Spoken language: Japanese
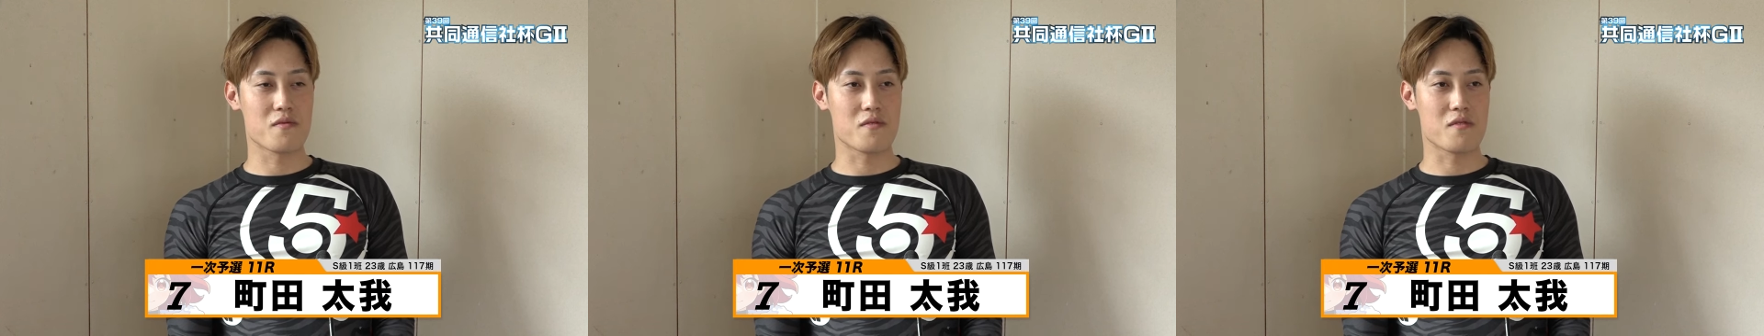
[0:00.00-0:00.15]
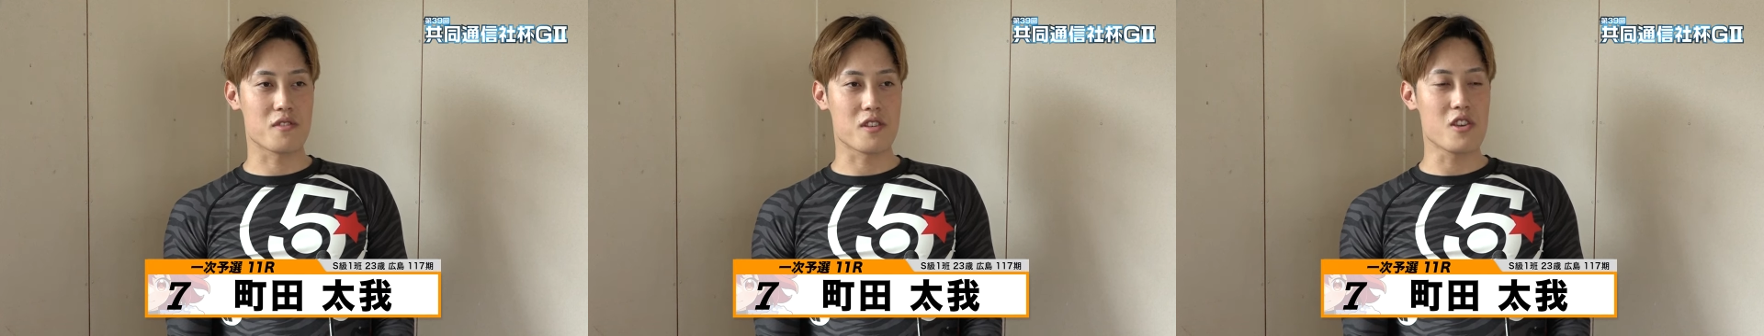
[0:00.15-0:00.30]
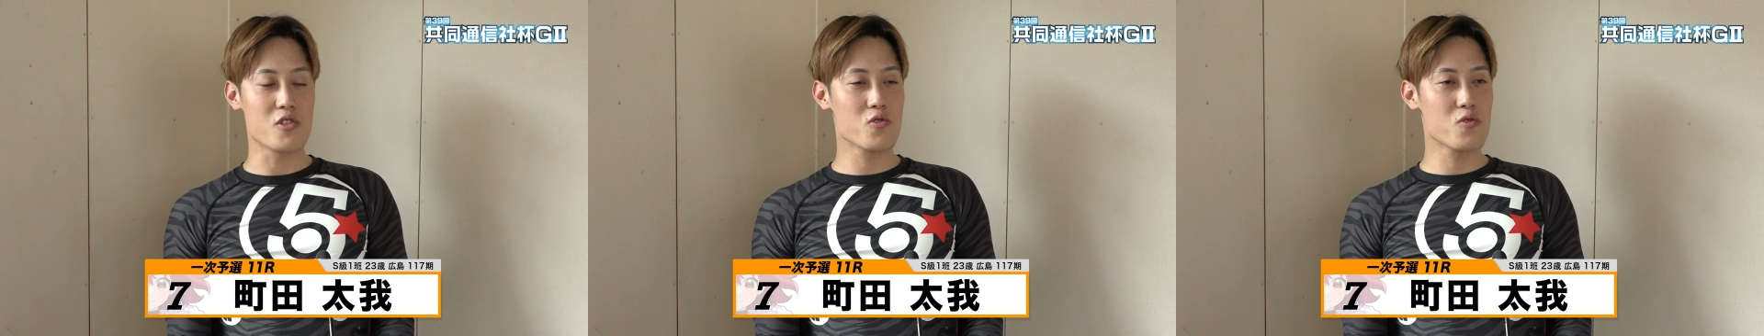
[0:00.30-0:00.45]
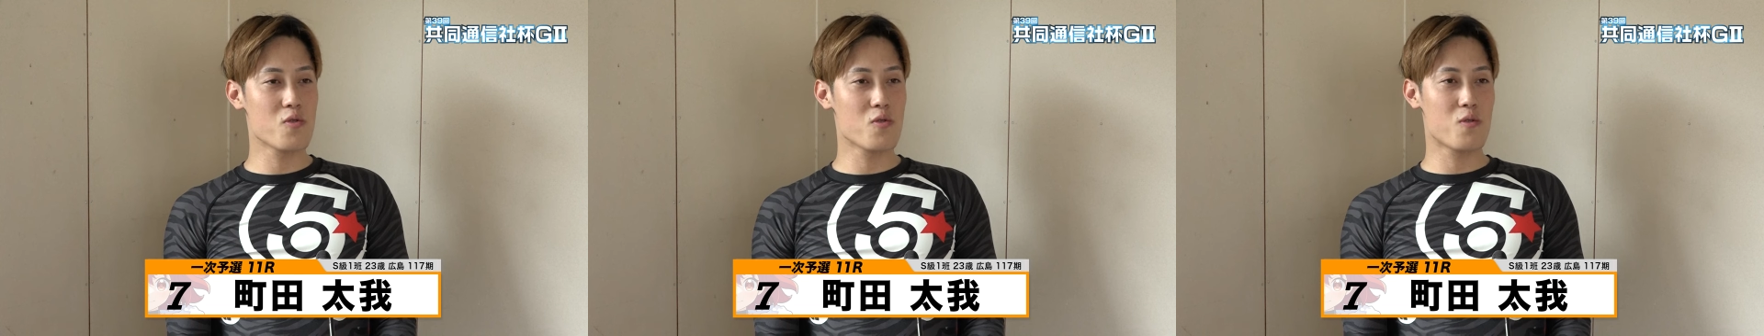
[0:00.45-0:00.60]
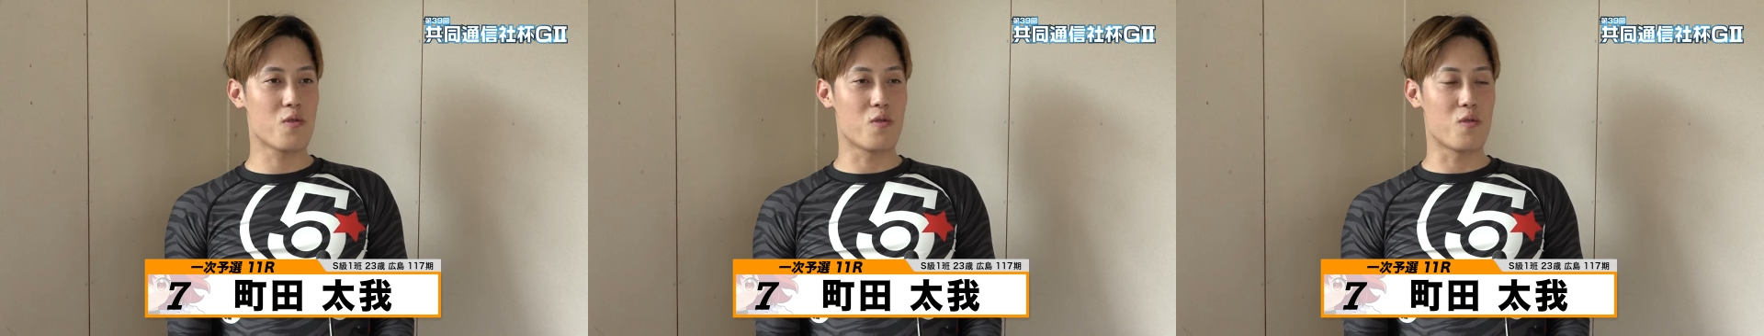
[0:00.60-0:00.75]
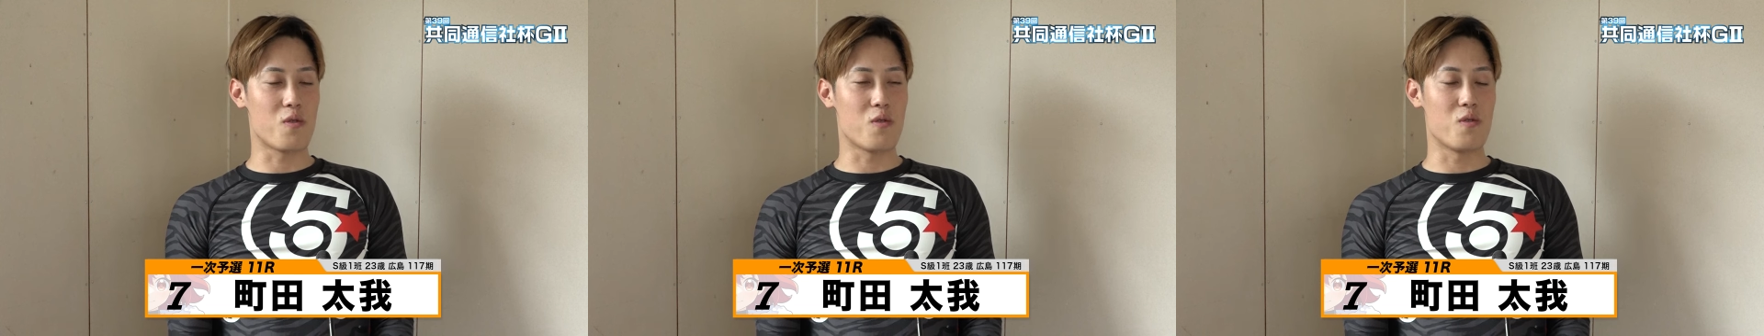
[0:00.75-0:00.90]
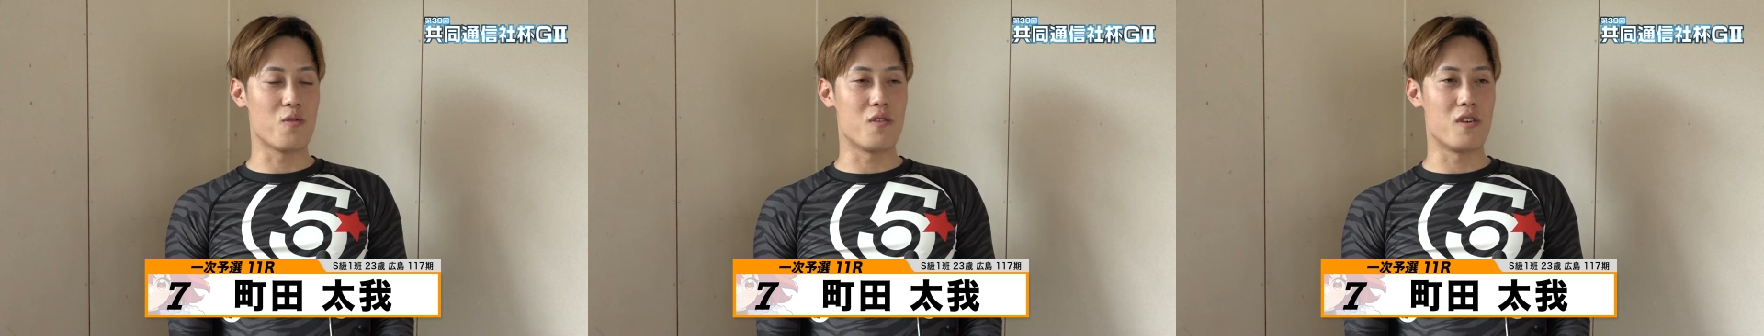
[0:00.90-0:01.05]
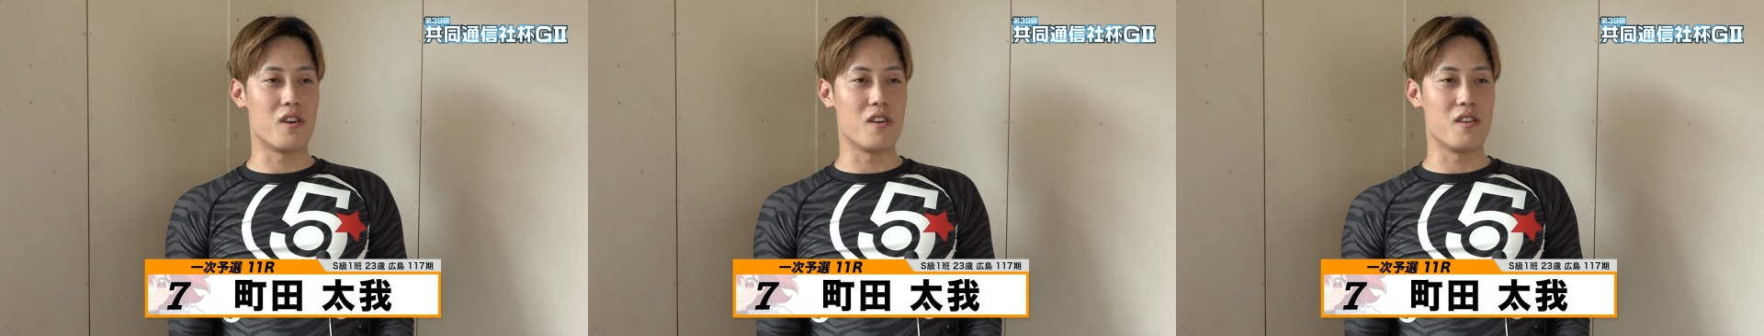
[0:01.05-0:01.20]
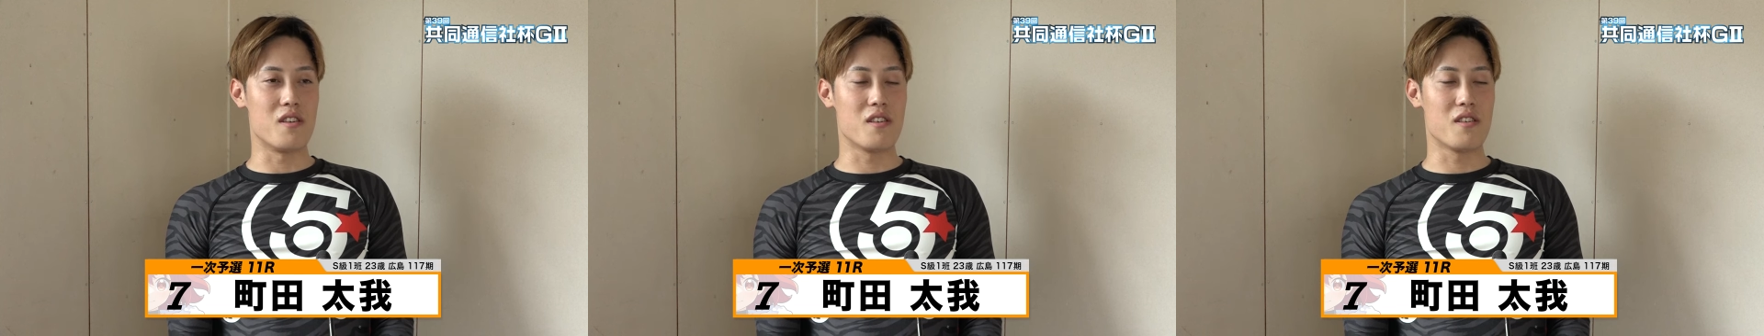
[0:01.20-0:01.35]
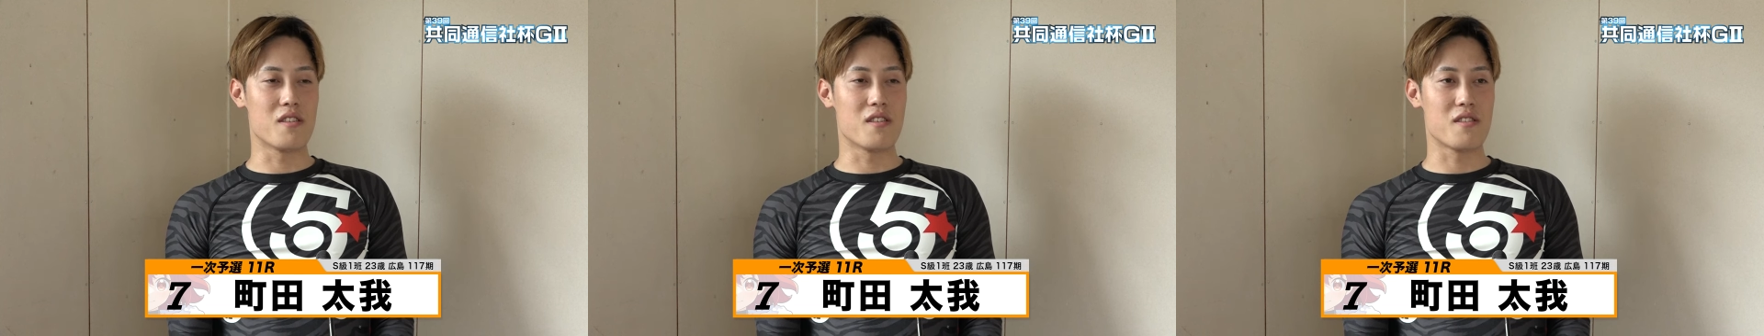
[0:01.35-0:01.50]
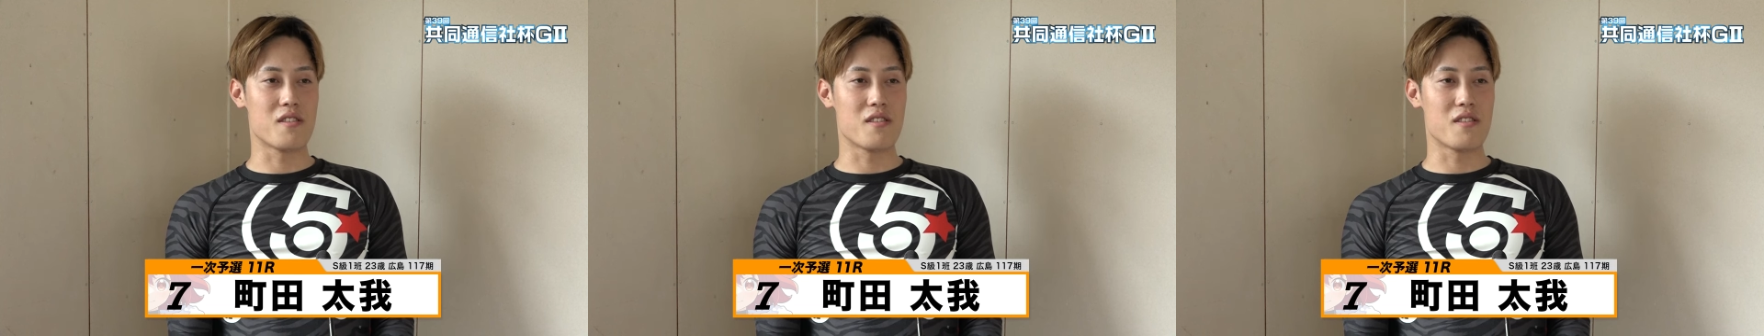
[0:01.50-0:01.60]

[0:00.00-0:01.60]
最初の方は